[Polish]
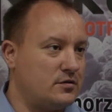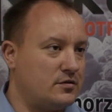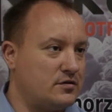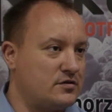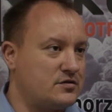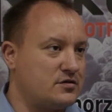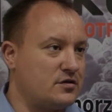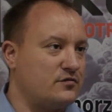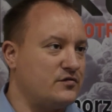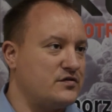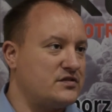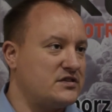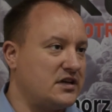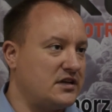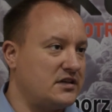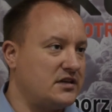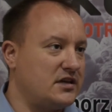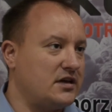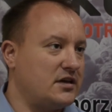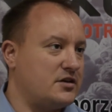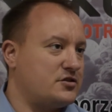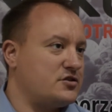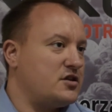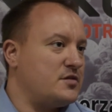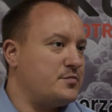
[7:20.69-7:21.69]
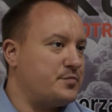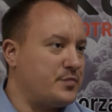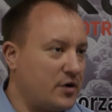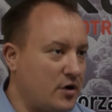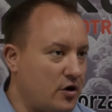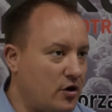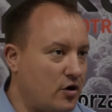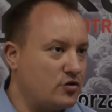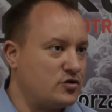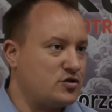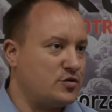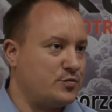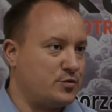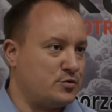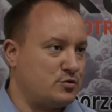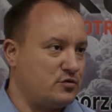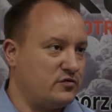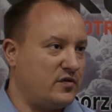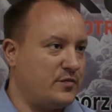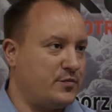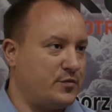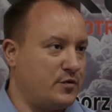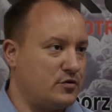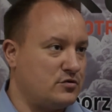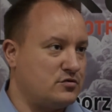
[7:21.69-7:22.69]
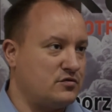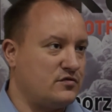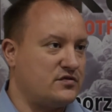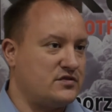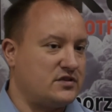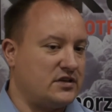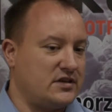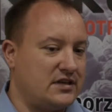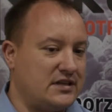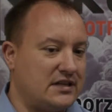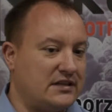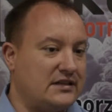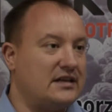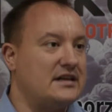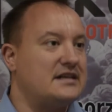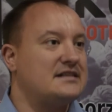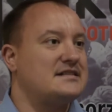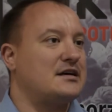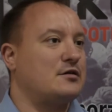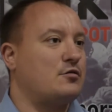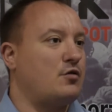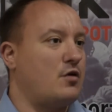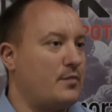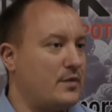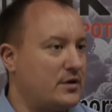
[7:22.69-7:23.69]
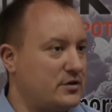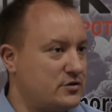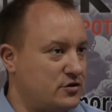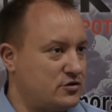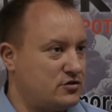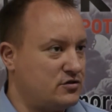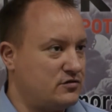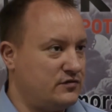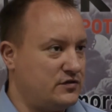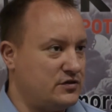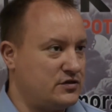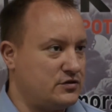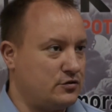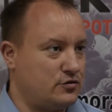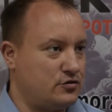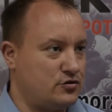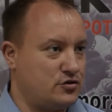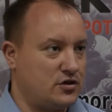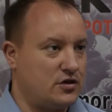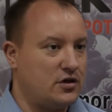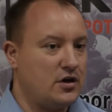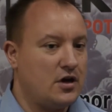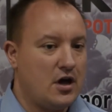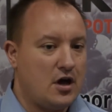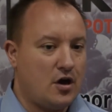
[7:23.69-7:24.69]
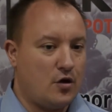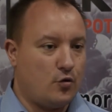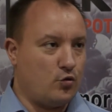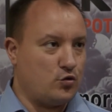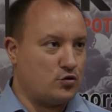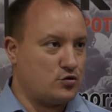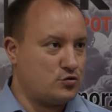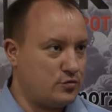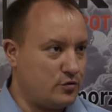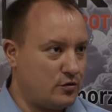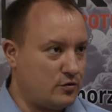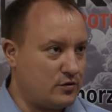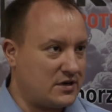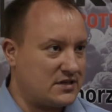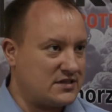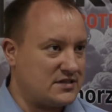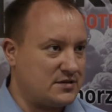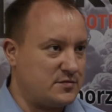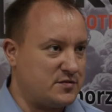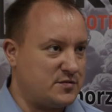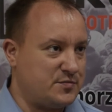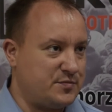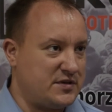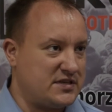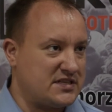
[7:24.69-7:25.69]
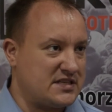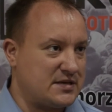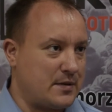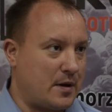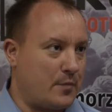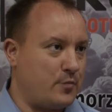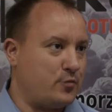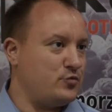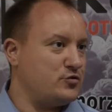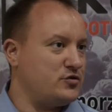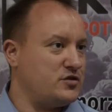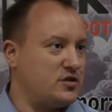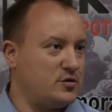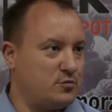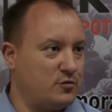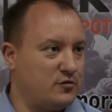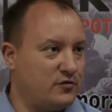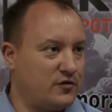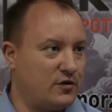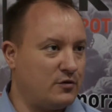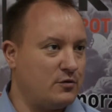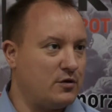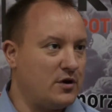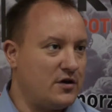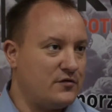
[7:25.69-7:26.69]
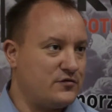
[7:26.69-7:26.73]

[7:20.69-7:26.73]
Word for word: są w stanie, jeżeli PO czy posłowie PO są w stanie na tyle zakłamać rzeczywistość, że głosują razem z PiSem, a później mówią,